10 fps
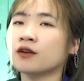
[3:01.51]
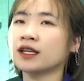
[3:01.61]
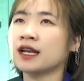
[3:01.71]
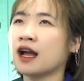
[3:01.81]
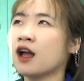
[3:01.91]
có
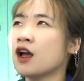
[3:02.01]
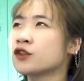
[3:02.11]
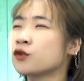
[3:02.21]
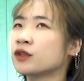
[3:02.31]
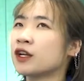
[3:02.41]
thể là
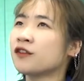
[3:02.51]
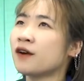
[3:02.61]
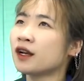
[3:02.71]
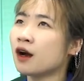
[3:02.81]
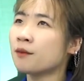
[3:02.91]
chúng ta
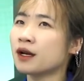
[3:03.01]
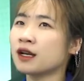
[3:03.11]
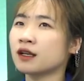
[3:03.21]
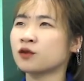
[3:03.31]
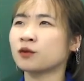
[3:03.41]
phát âm hay
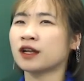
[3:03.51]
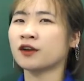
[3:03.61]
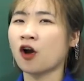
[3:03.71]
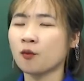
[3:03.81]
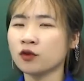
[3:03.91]
là chúng ta
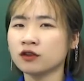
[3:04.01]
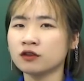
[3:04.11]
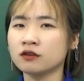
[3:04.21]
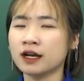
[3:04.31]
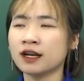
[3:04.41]
nói một
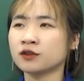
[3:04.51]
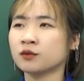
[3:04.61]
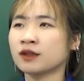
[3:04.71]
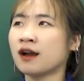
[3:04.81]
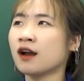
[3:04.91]
từ hay là chúng
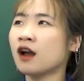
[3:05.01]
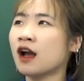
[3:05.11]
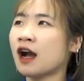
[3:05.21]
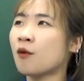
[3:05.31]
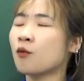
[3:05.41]
ta
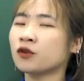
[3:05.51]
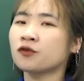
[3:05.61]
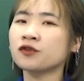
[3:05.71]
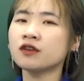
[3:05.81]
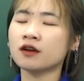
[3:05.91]
học một
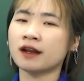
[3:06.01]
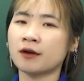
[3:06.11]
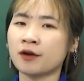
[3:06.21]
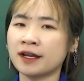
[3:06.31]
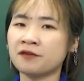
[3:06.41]
ngôn ngữ ở
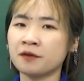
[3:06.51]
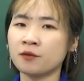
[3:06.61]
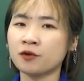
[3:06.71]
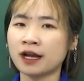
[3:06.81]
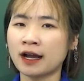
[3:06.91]
nào đấy với
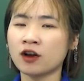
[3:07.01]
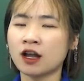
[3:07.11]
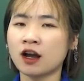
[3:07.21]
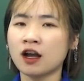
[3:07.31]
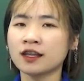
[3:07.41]
một cái gọi
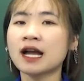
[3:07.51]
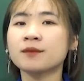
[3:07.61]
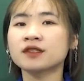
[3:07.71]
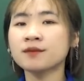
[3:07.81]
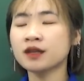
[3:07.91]
là tạm
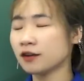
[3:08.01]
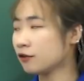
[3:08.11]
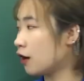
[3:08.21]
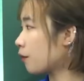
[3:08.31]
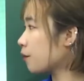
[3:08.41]
chấp nhận
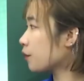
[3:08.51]
được